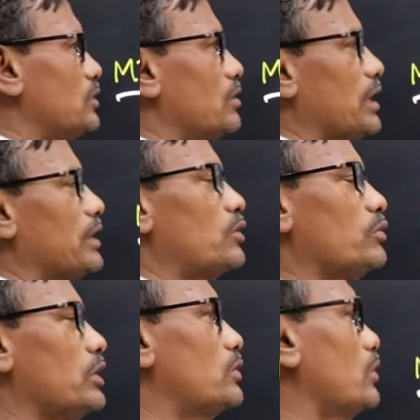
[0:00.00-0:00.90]
జీరో నైన్
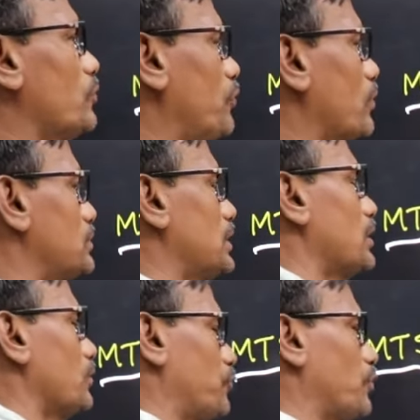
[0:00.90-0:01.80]
ట్వంటీ ట్వంటీ ఫోర్ నుంచి
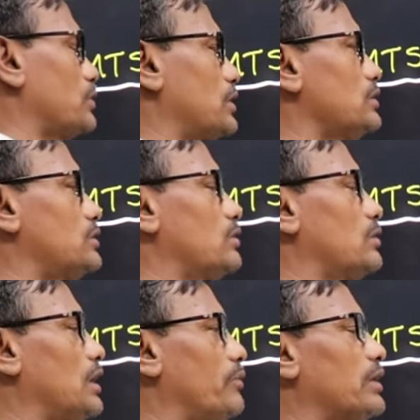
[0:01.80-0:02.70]
ఫోర్టీన్త్
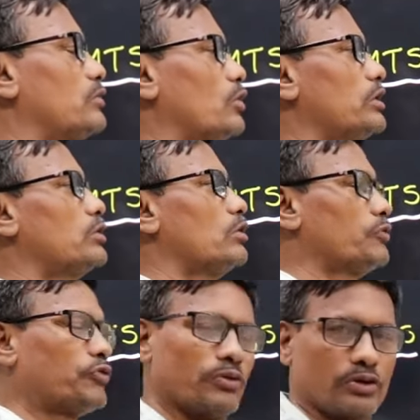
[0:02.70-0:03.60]
లెవెన్ ట్వంటీ
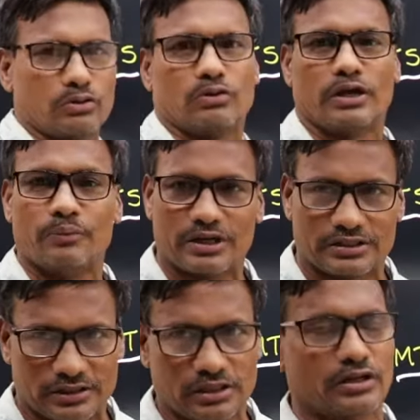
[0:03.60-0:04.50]
ట్వంటీ ఫోర్ వరకు
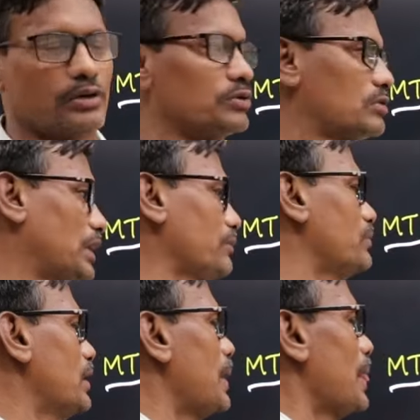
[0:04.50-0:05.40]
ఎంటీఎస్ ఎగ్జామ్ జరగబోతున్నాయి
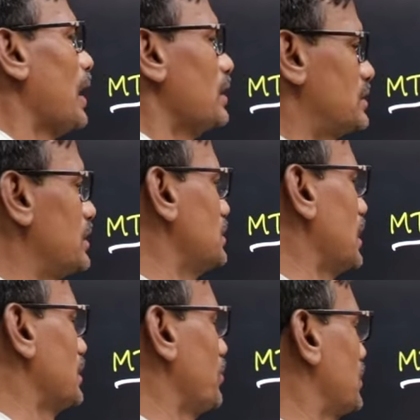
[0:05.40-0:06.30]

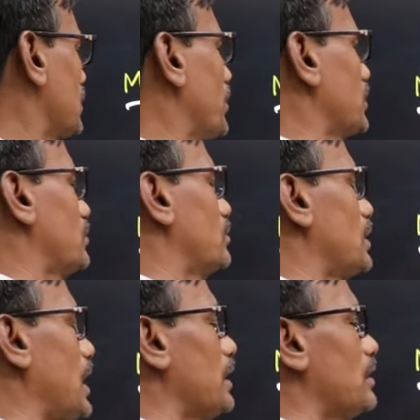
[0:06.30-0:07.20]
సీజర్ అయితే మాత్రం మనకు
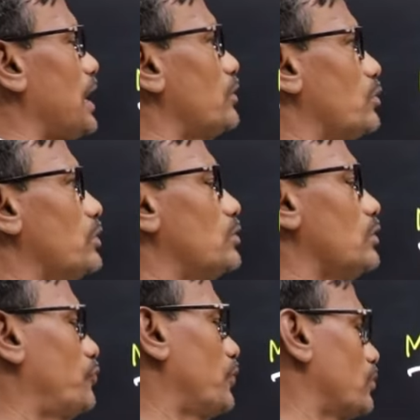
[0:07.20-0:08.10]
నైన్ నైన్ ట్వంటీ
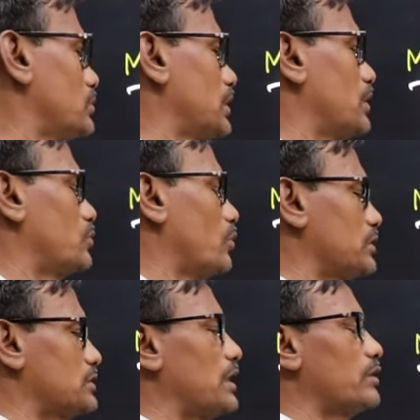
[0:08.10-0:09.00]
ట్వంటీ ఫోర్ నుంచి
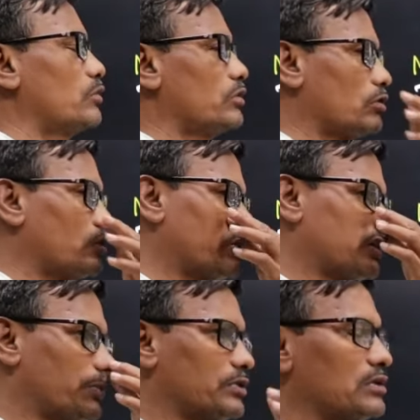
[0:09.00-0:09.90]
ట్వంటీ సిక్స్ నైన్ ట్వంటీ ట్వంటీ ఫోర్
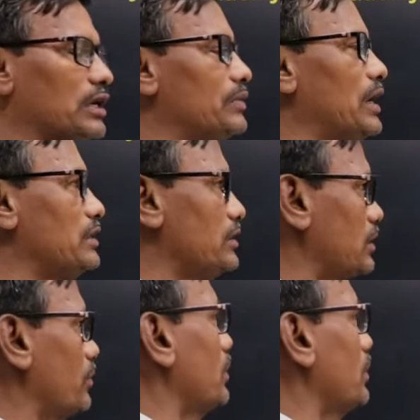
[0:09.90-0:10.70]
జరగబోతున్నాయి అయితే ఈ యొక్క